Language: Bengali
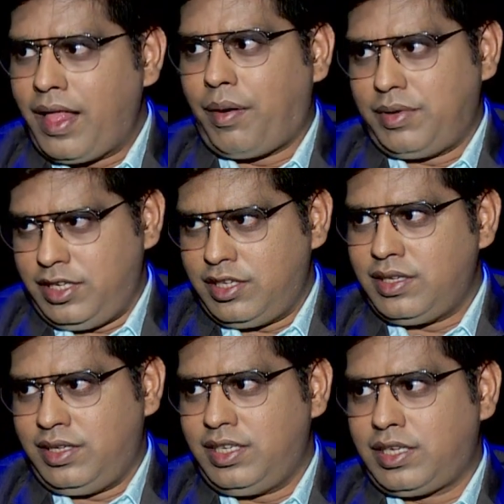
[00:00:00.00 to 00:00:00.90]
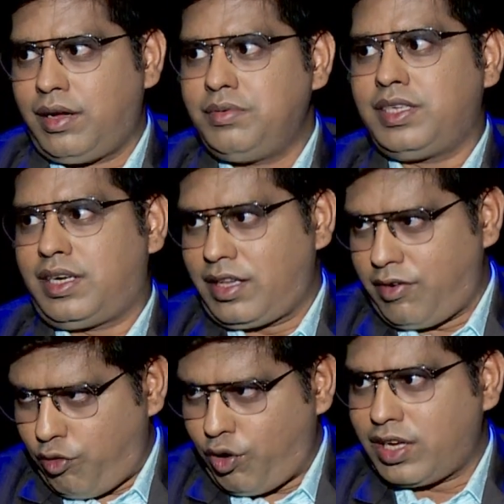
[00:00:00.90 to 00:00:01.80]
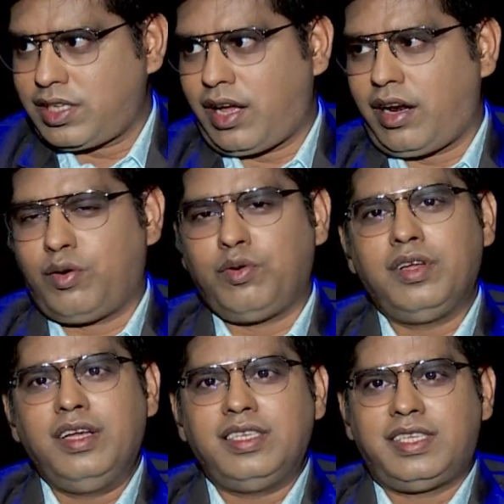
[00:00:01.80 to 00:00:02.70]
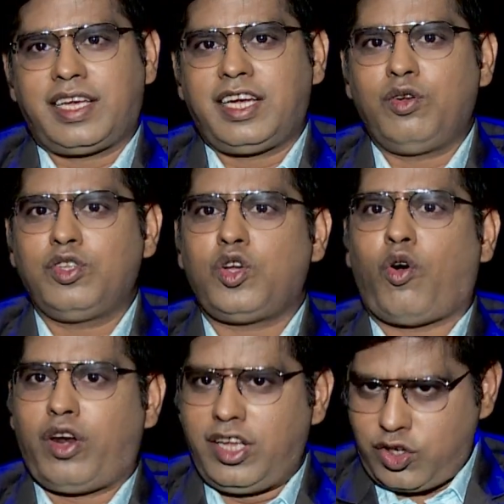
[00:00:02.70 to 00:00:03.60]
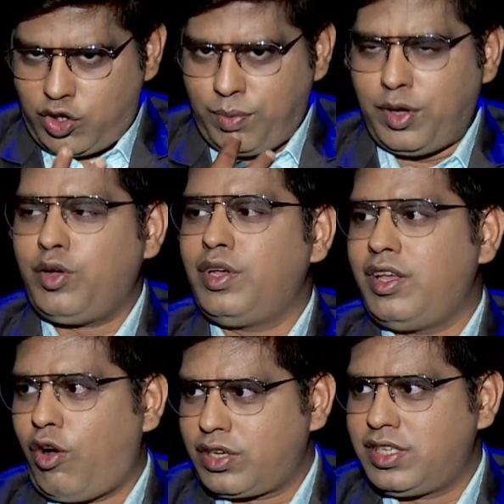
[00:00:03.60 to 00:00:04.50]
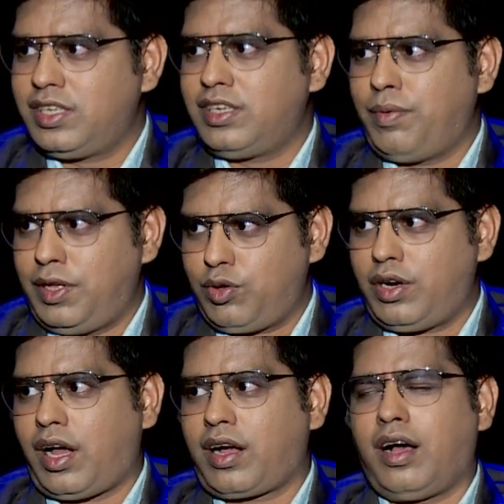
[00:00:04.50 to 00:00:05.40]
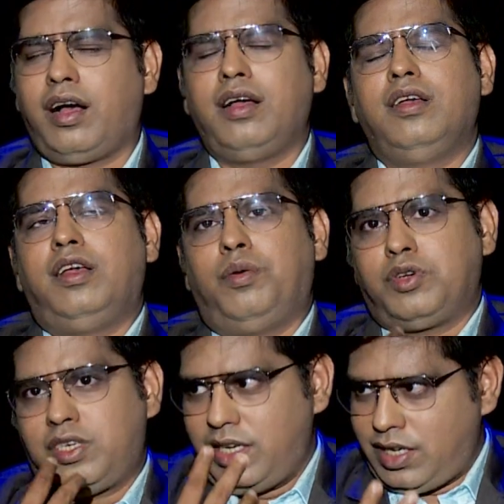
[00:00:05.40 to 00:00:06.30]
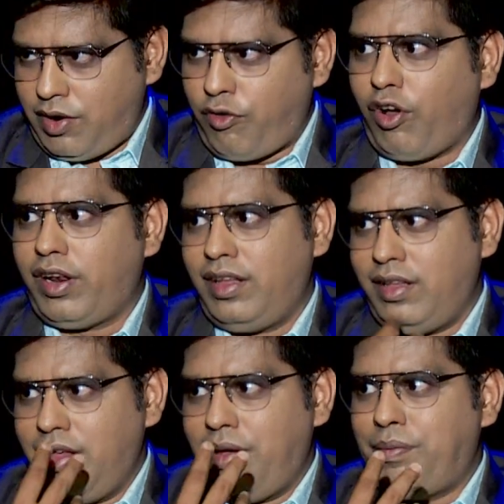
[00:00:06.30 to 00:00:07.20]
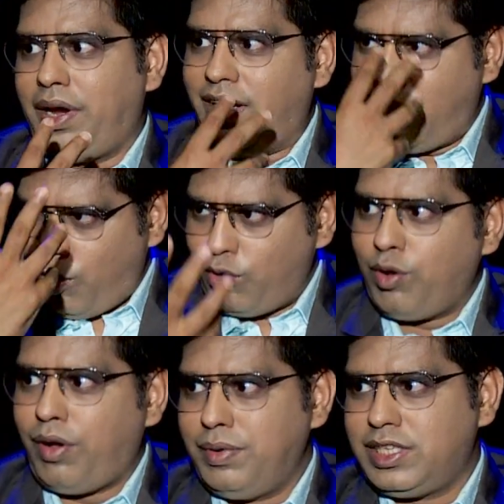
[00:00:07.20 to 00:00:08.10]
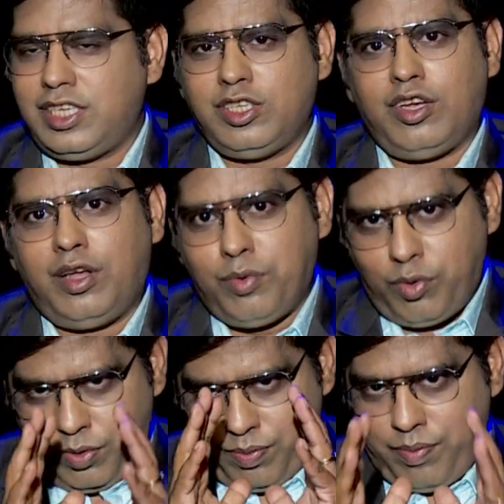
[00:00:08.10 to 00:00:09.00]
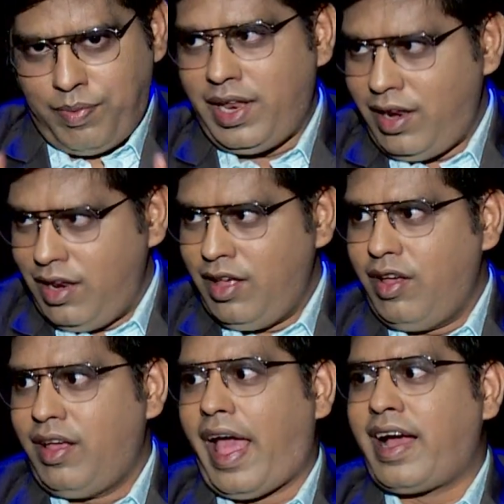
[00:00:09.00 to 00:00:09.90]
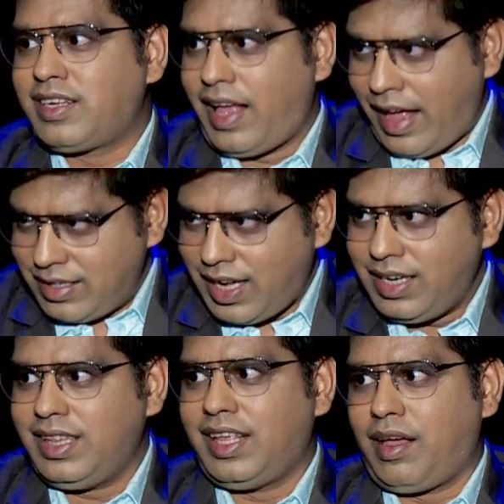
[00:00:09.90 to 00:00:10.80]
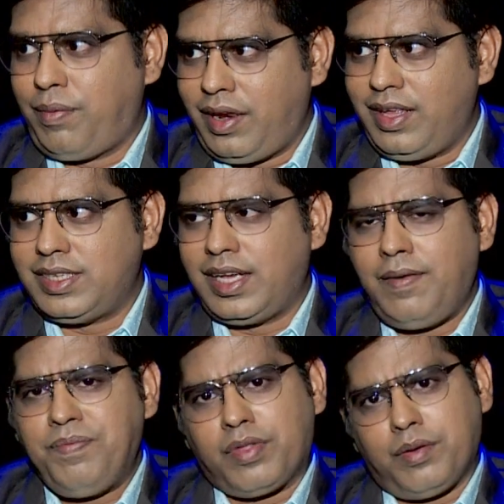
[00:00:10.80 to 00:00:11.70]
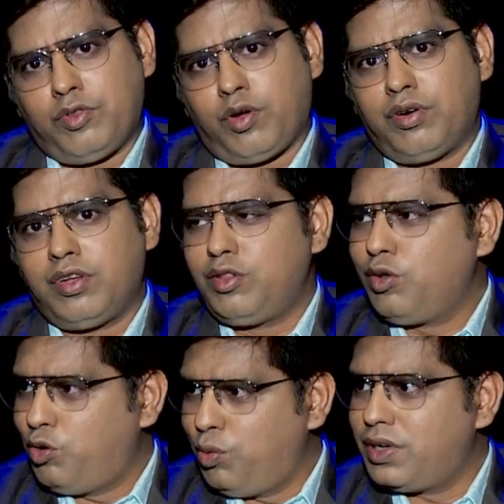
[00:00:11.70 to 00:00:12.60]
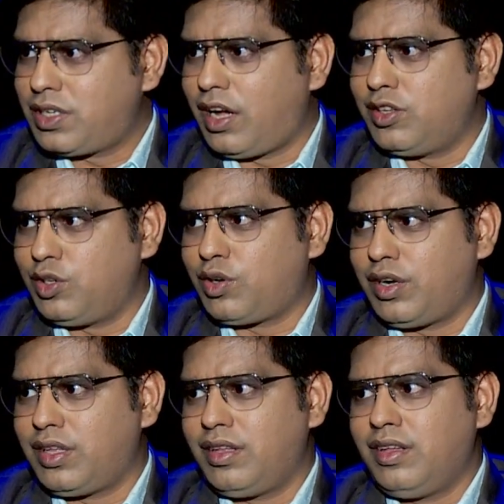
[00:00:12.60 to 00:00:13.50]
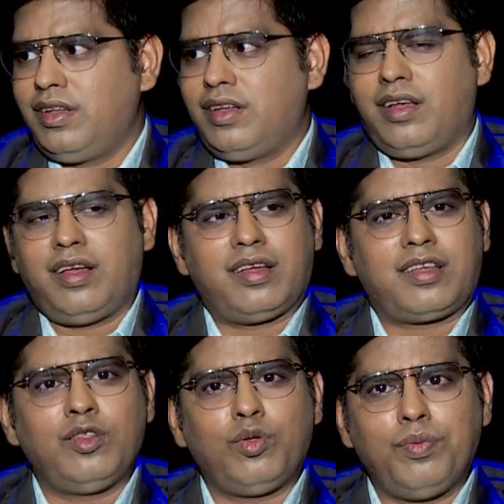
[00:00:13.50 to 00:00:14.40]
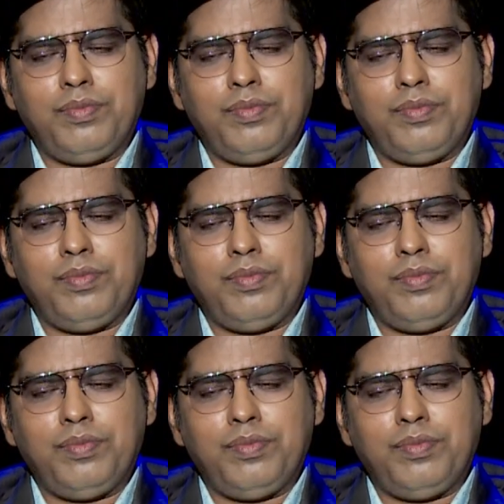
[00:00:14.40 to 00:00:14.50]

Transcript: আমরা যে জিনিসটা ভাবছি সেটা থেকে ফোকাস হারানো সেকেন্ড হচ্ছে অনেক সময় ওই অক্সিজেনটা ভেতরে রাখা এবং সেটার ফলে ব্রেনটা অন্যভাবে চেঞ্জ হয় এবং ওই মেন অ্যাংজাইটি থেকে বেরিয়ে যায় তখন কিন্তু ঘুমে সাহায্য করে কিন্তু